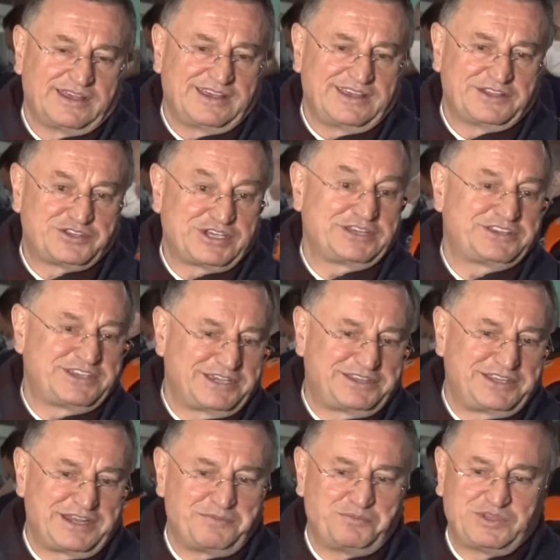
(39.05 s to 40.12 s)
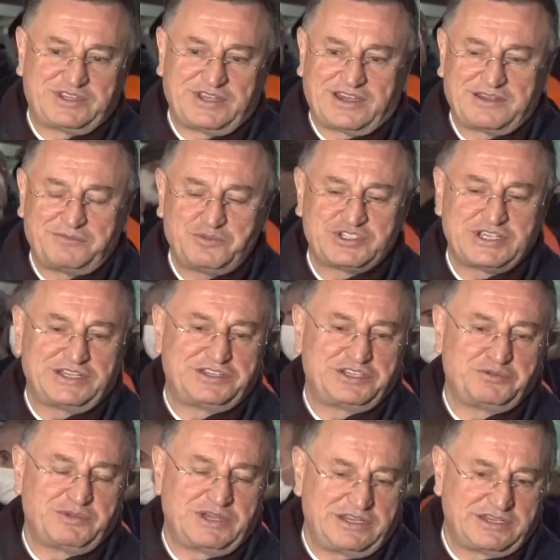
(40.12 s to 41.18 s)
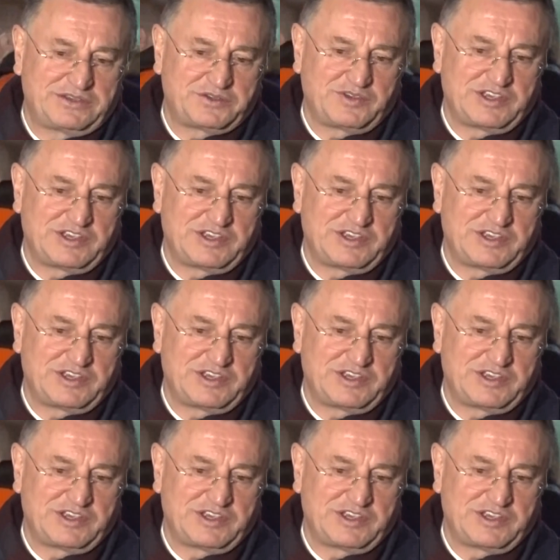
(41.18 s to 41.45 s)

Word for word: e, tat getiren bir takım, centilmenlik